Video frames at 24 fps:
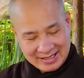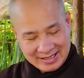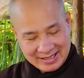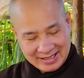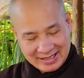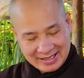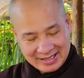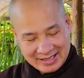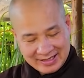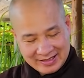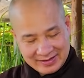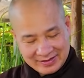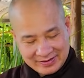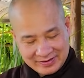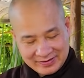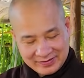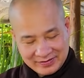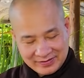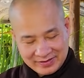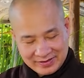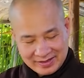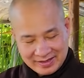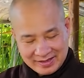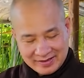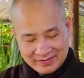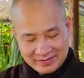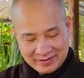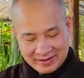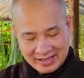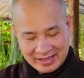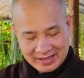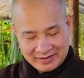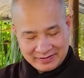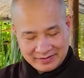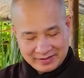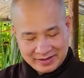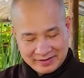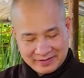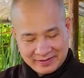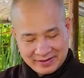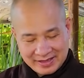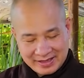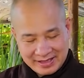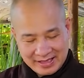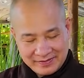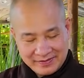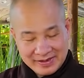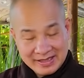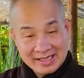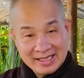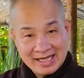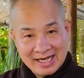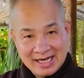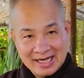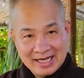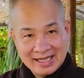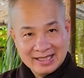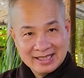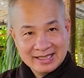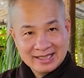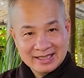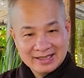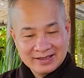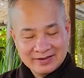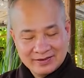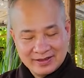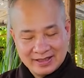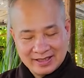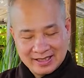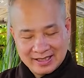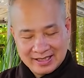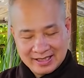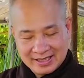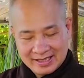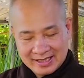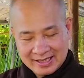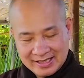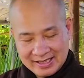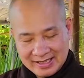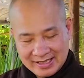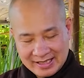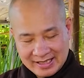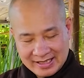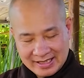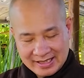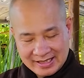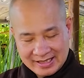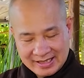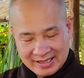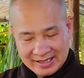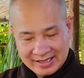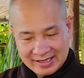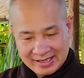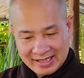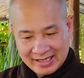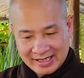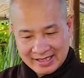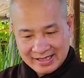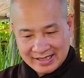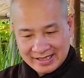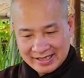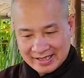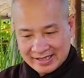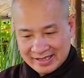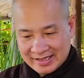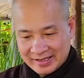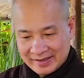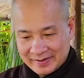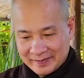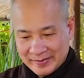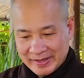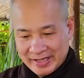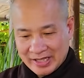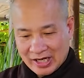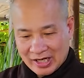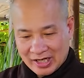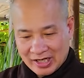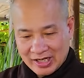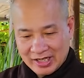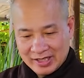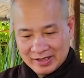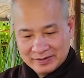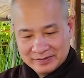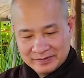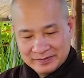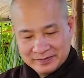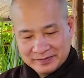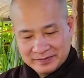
À, miền Nam kêu bằng trái bí rợ hoặc là cái uh, trái uh, bí đỏ.